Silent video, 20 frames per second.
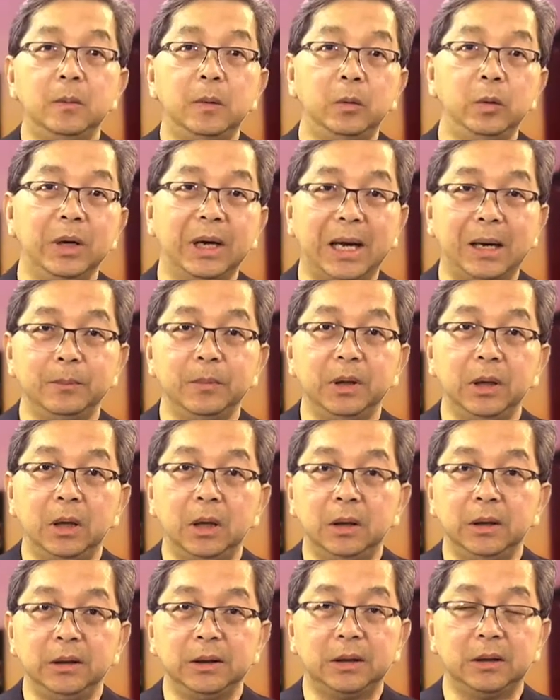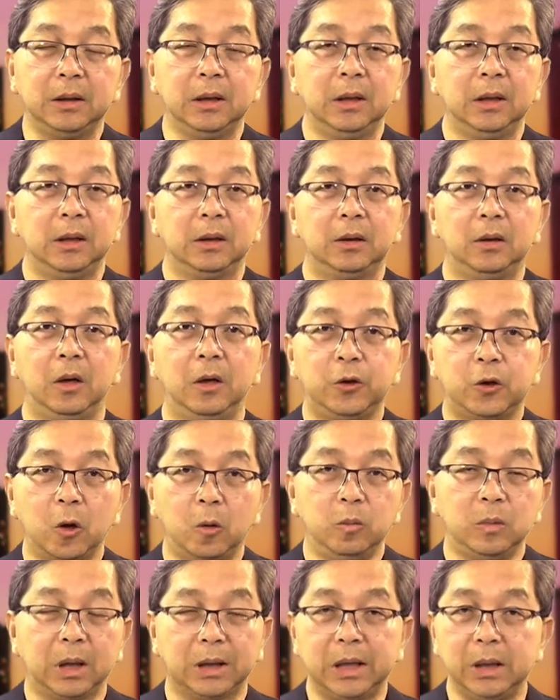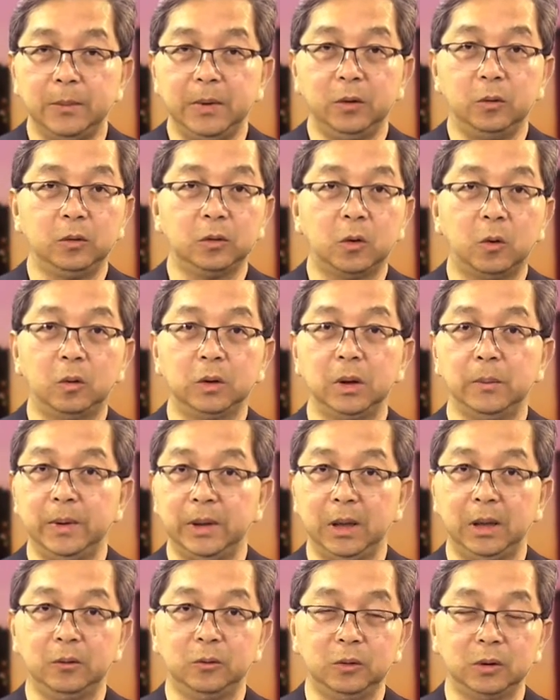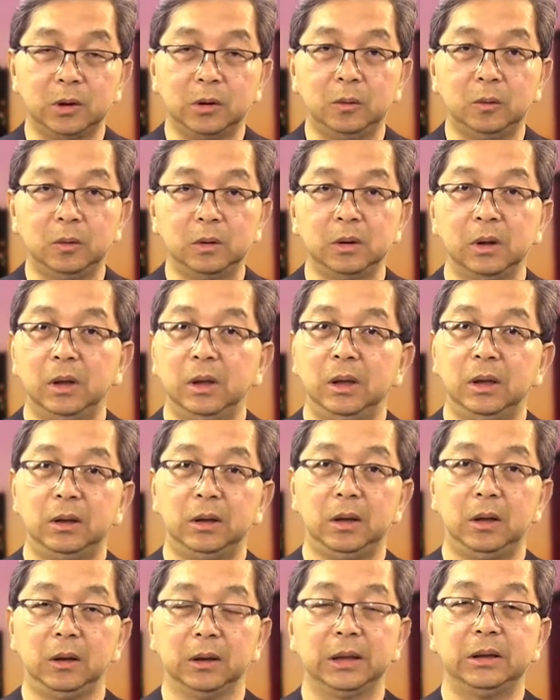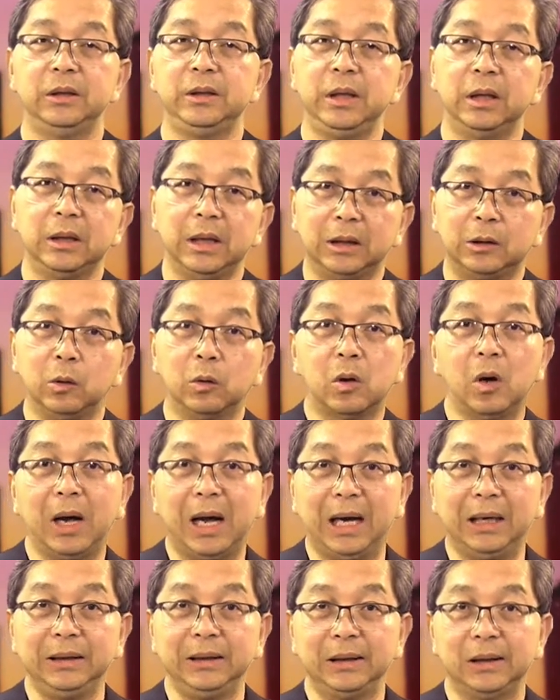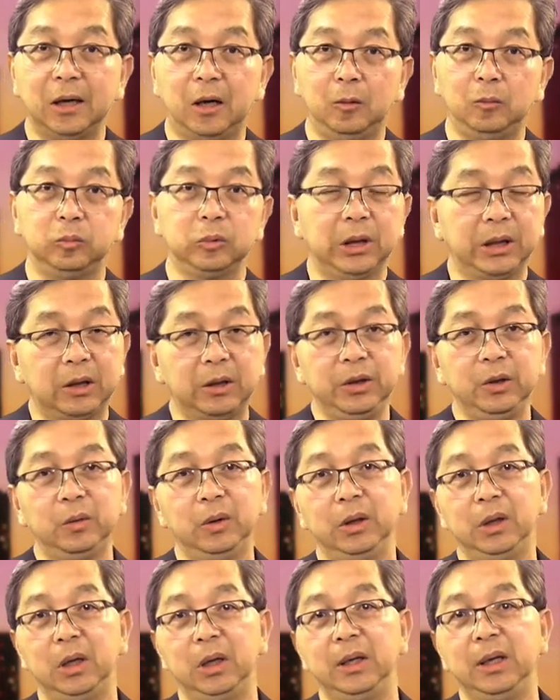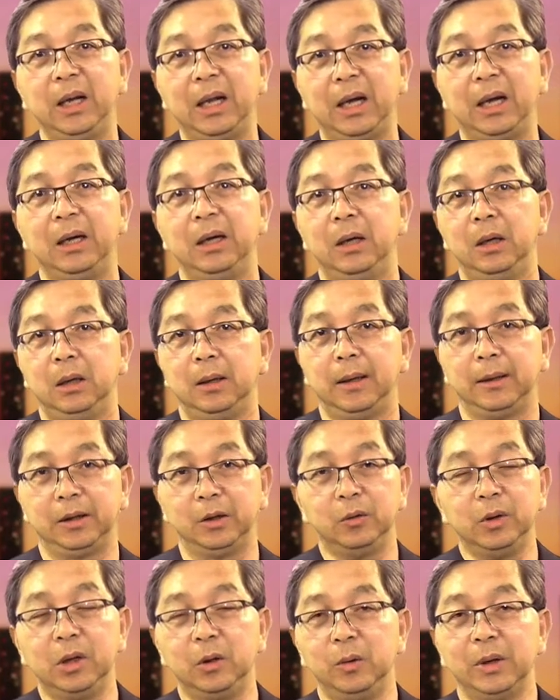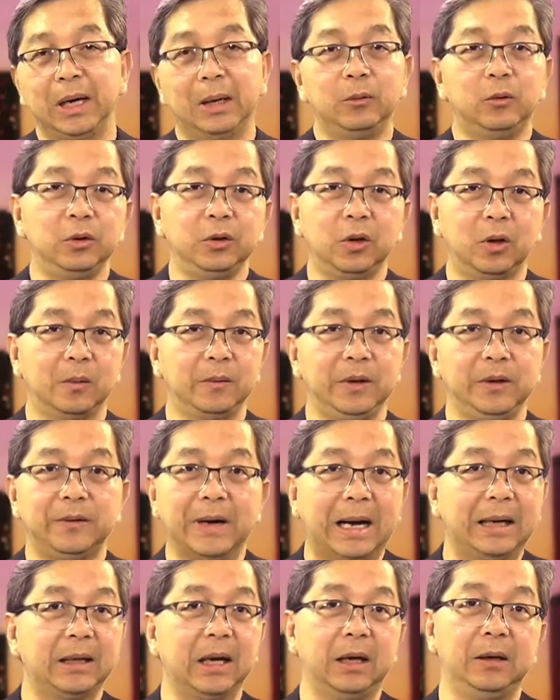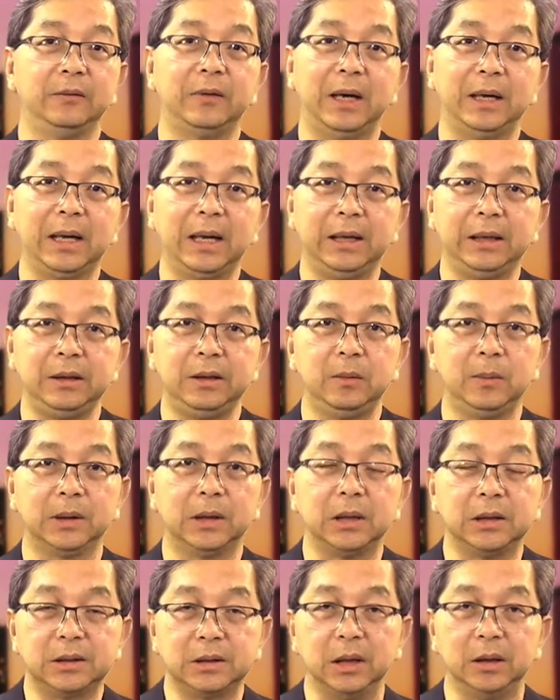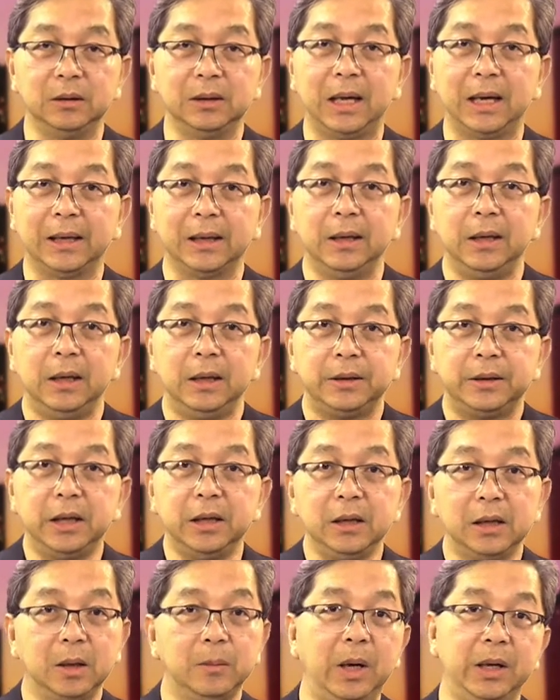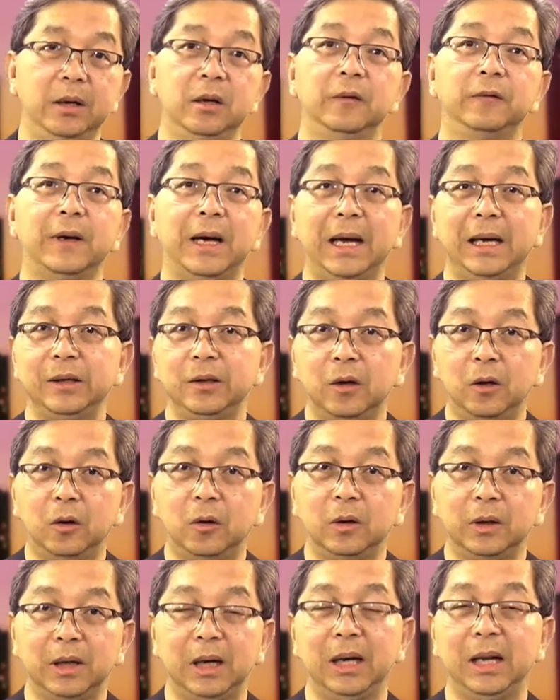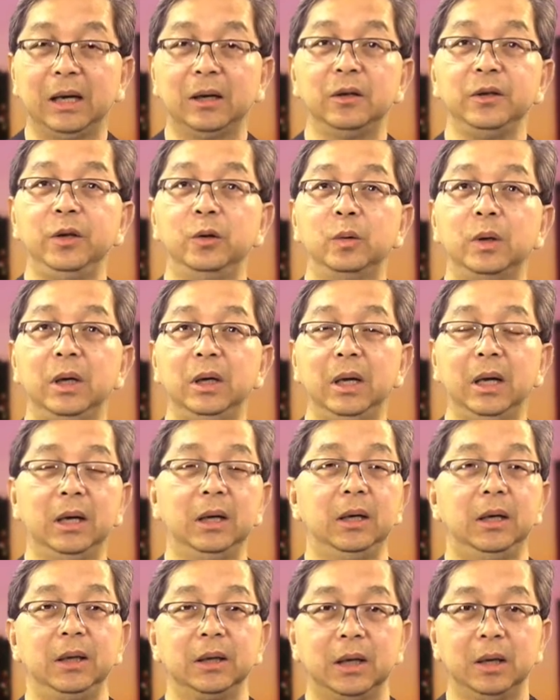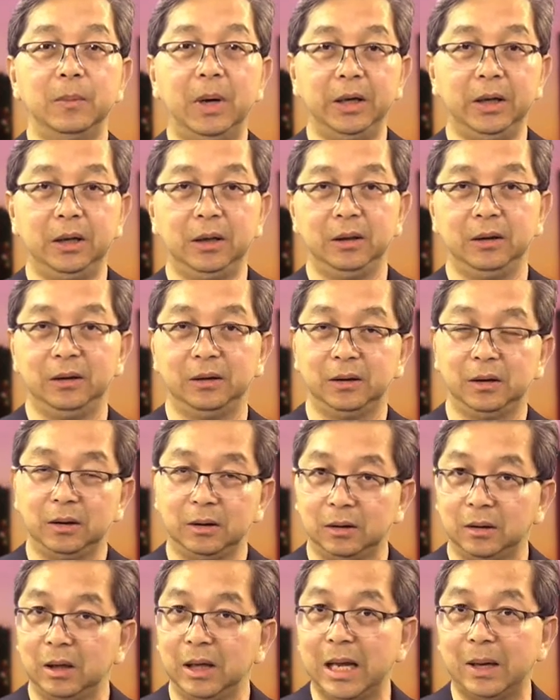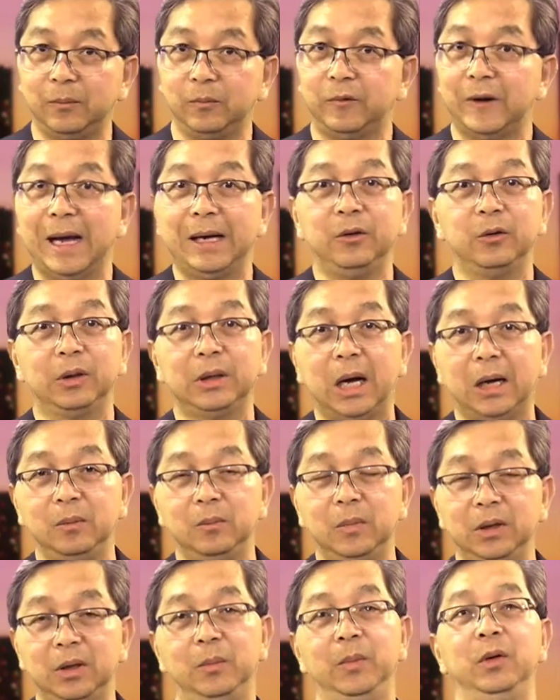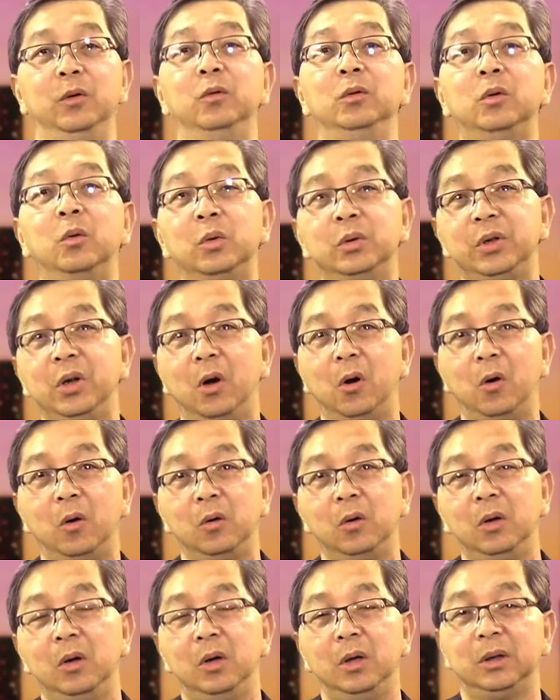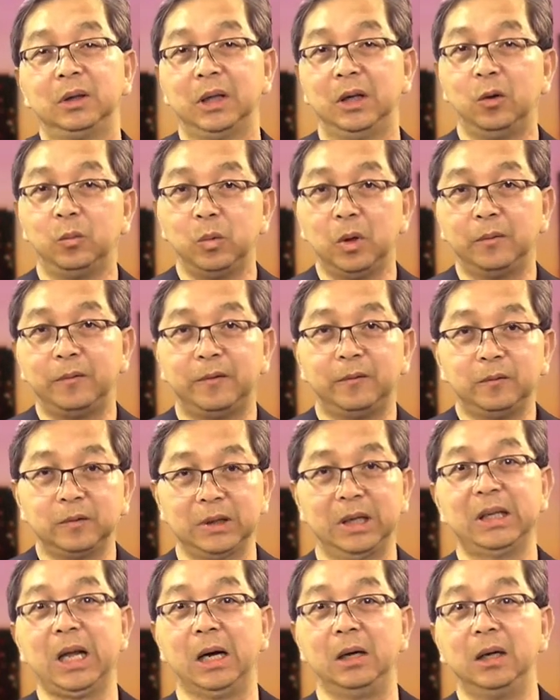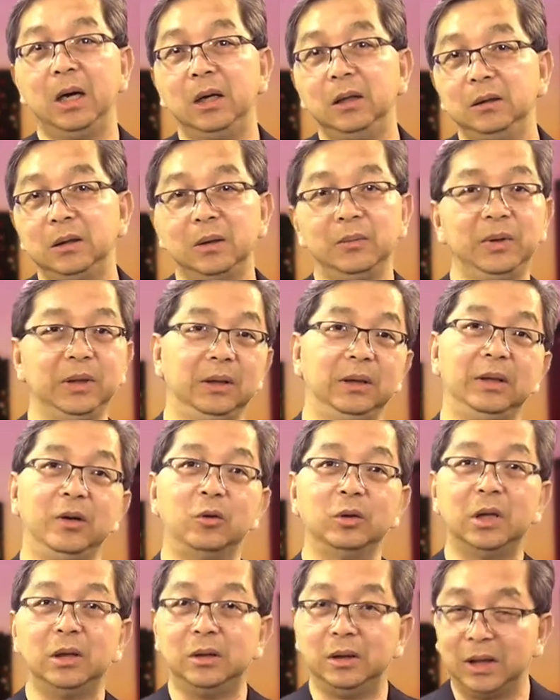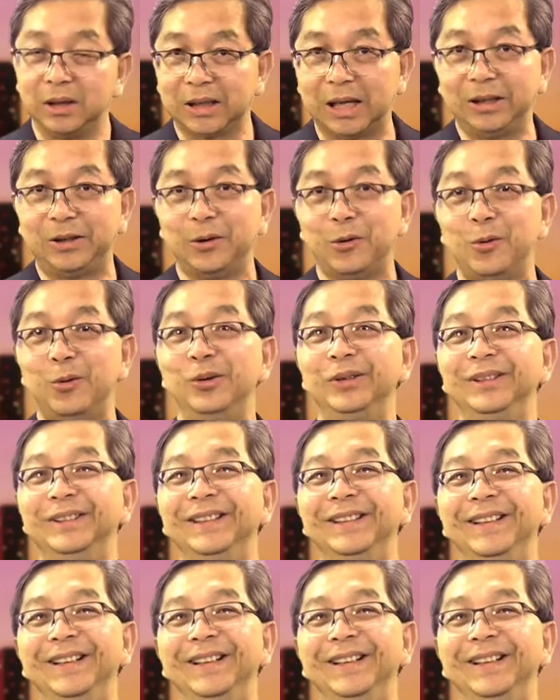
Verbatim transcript: mà huyết áp mình nó hơi nói chung là khi mình uống thuốc thì mình nên uống thuốc rồi cái thứ nhất là thuốc có hại hay không thì có nhiều người nói là à, tiểu đường huyết áp uống vô nó bị phá thận phá này nhưng mà thực sự là chính cái bệnh nó phá vô thành ra là có nhiều khi là cái bệnh nó làm phá vô cái thận mình rồi mình uống thuốc vô thế lúc nó cái thận hư cái mình đổ thừa là tại thuốc